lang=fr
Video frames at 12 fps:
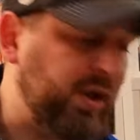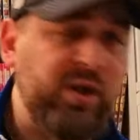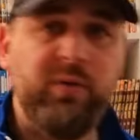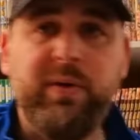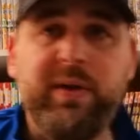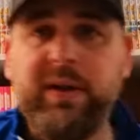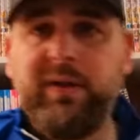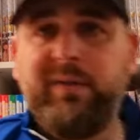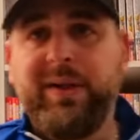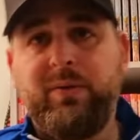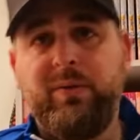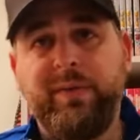j'ai eu l'idée de
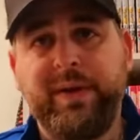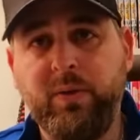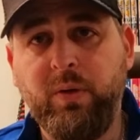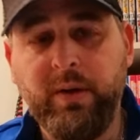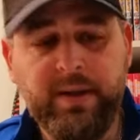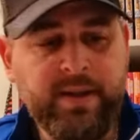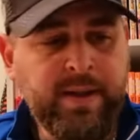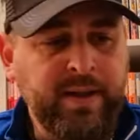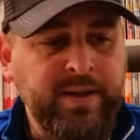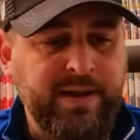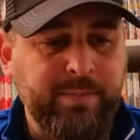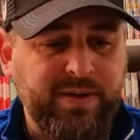faire cette vidéo,
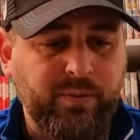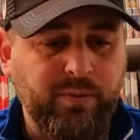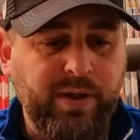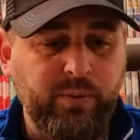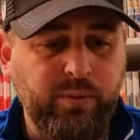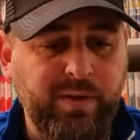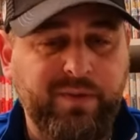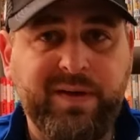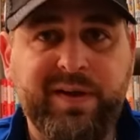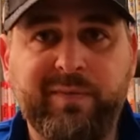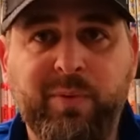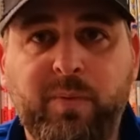c'est parce qu'on a eu
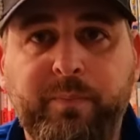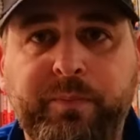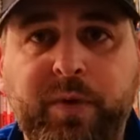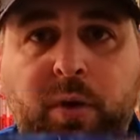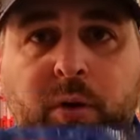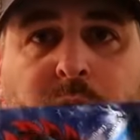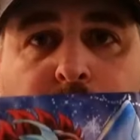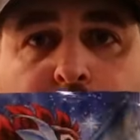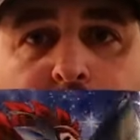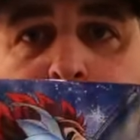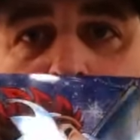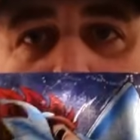effectivement le
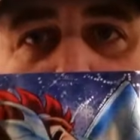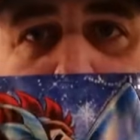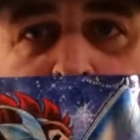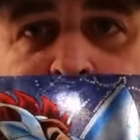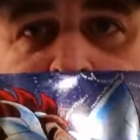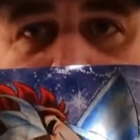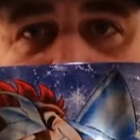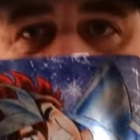manga